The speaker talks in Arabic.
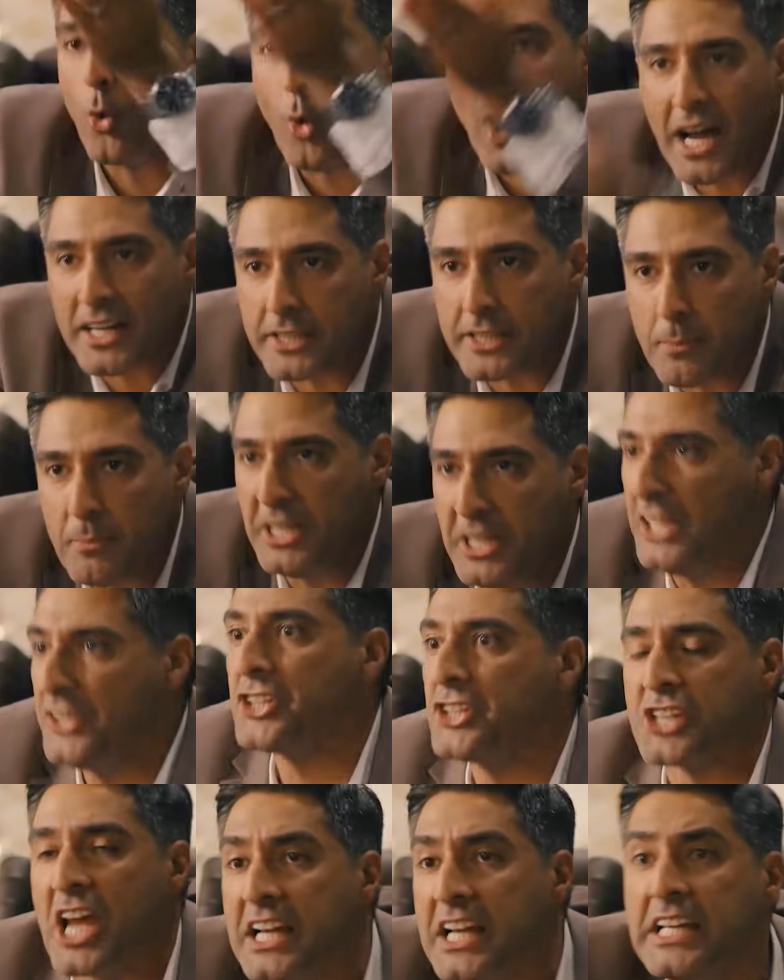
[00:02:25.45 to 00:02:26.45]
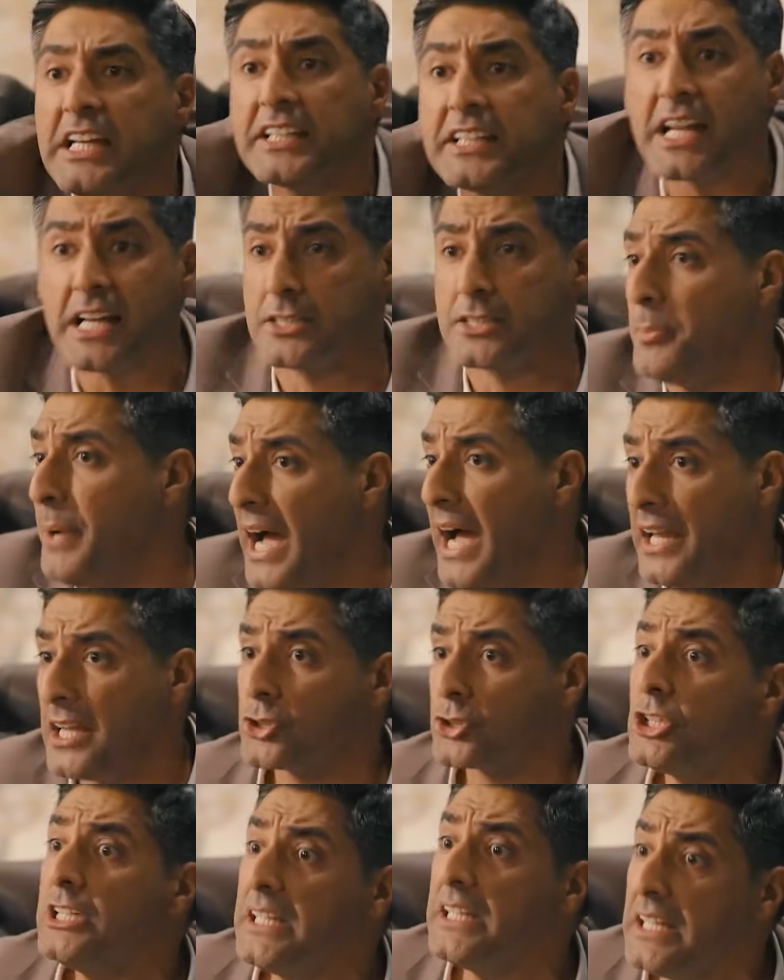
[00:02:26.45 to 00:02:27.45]
واقدم من عندك اكيد راتبها
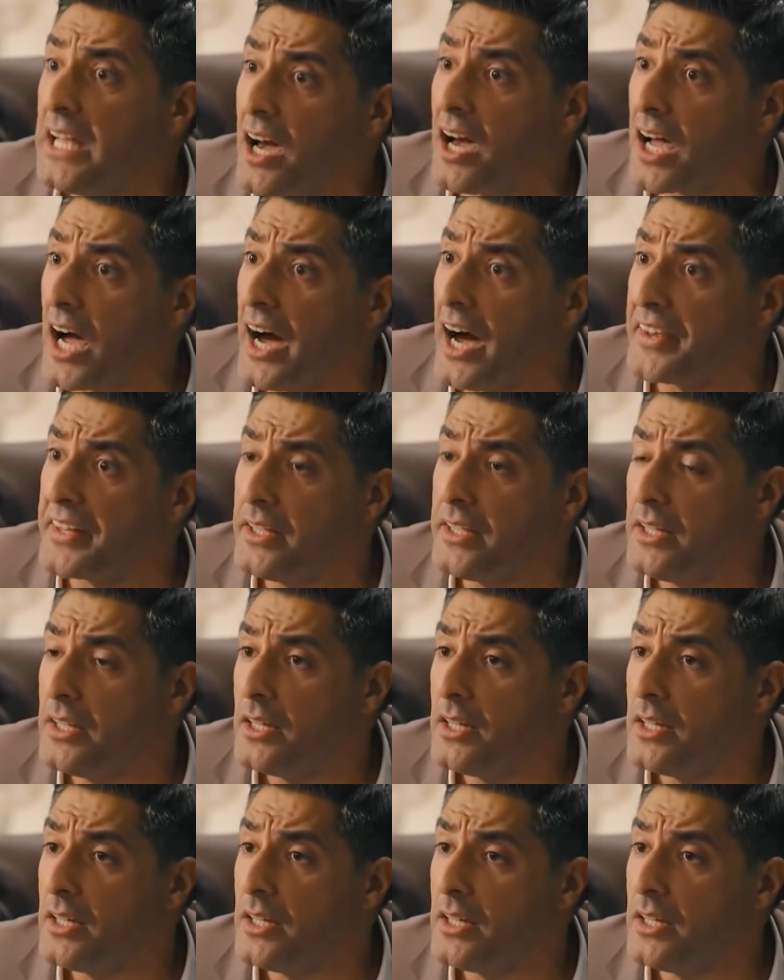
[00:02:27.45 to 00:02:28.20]
اعلى شو علاقه انا